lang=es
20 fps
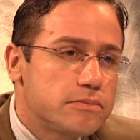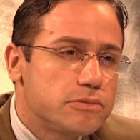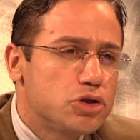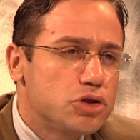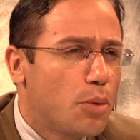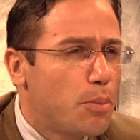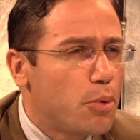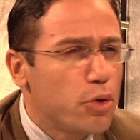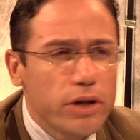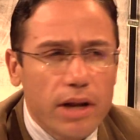
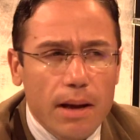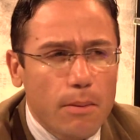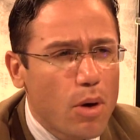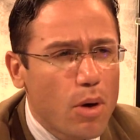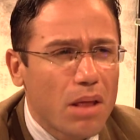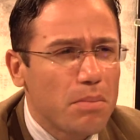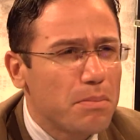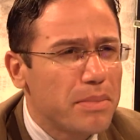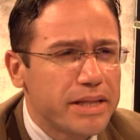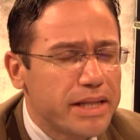no
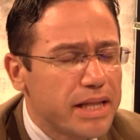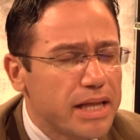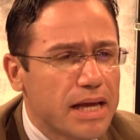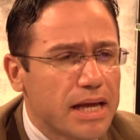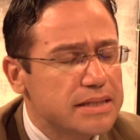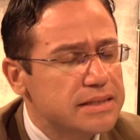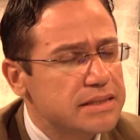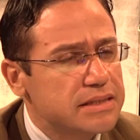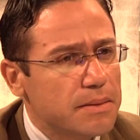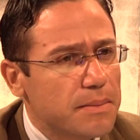podríamos admitir
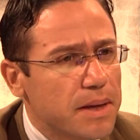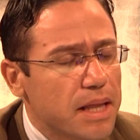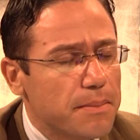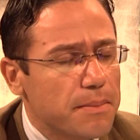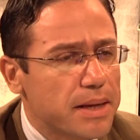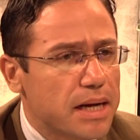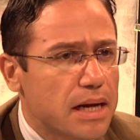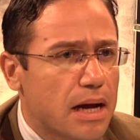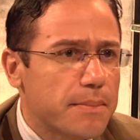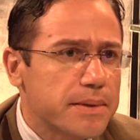que el sistema de
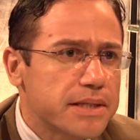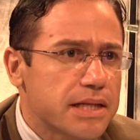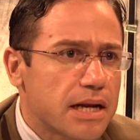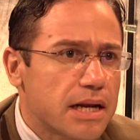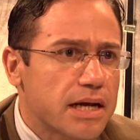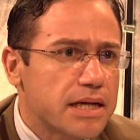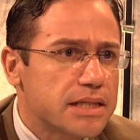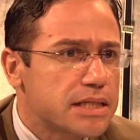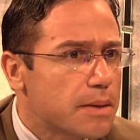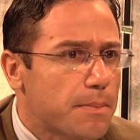pena capital
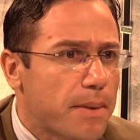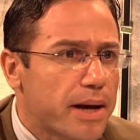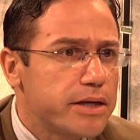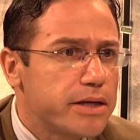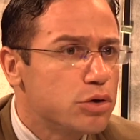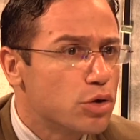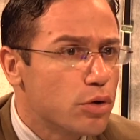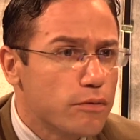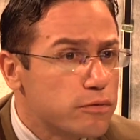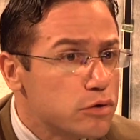en este
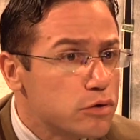país no